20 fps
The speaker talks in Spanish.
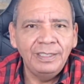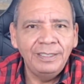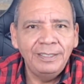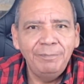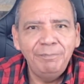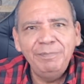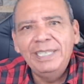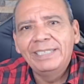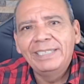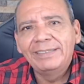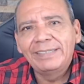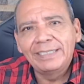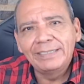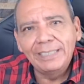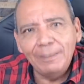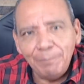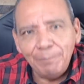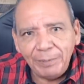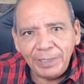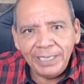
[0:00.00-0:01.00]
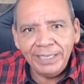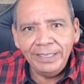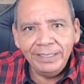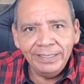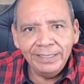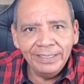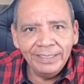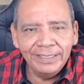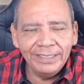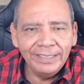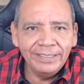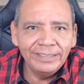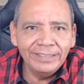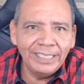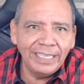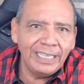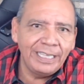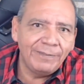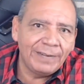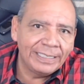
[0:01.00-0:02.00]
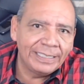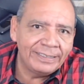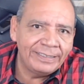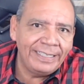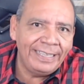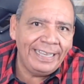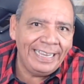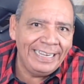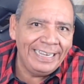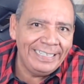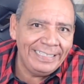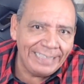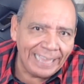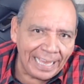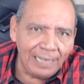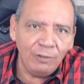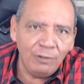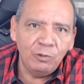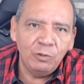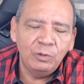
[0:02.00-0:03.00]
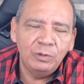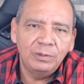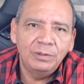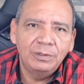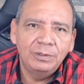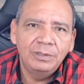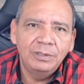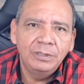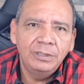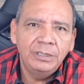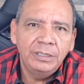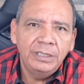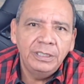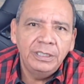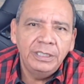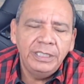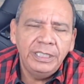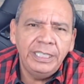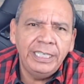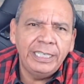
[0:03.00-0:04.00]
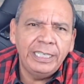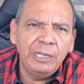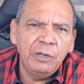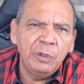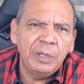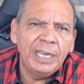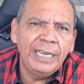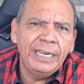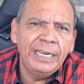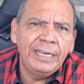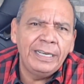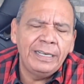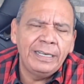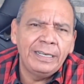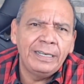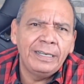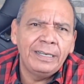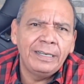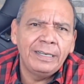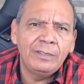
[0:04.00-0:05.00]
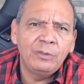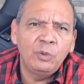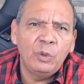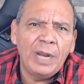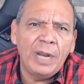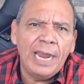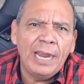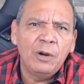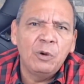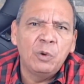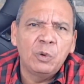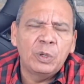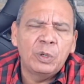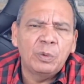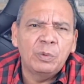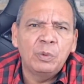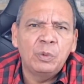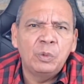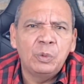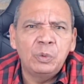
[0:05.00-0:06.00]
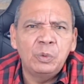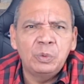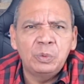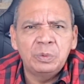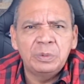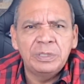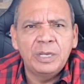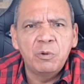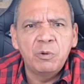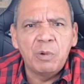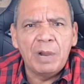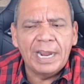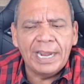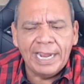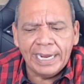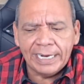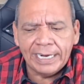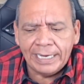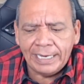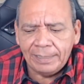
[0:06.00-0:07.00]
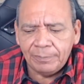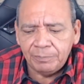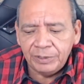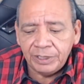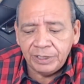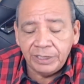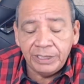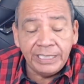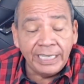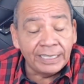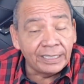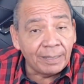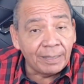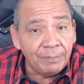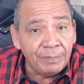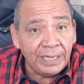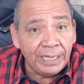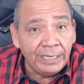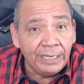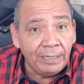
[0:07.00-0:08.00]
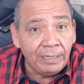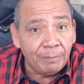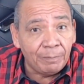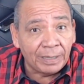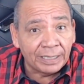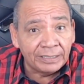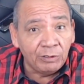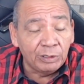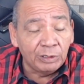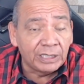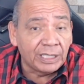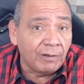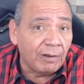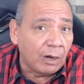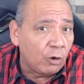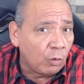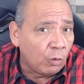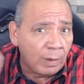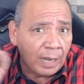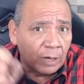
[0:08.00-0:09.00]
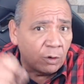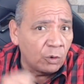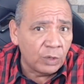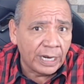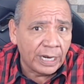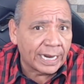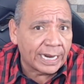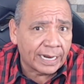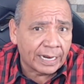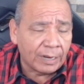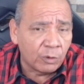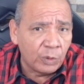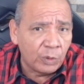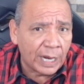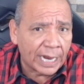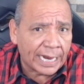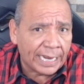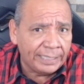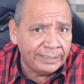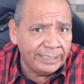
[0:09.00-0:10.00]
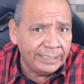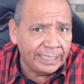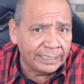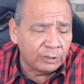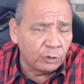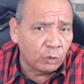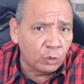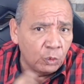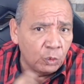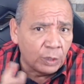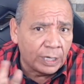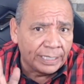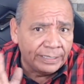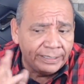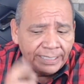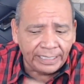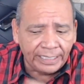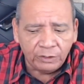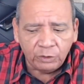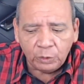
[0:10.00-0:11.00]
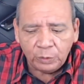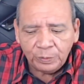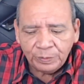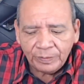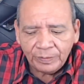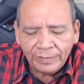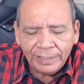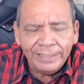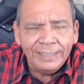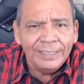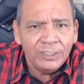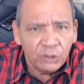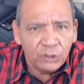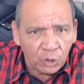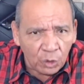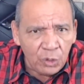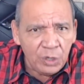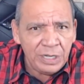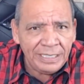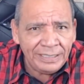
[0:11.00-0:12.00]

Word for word: mientras el PRI se debate en Hidalgo. Y creo que en Durango, en Oaxaca, pues ya también el Partido del Trabajo va con una, con candidato, con un candidato. Son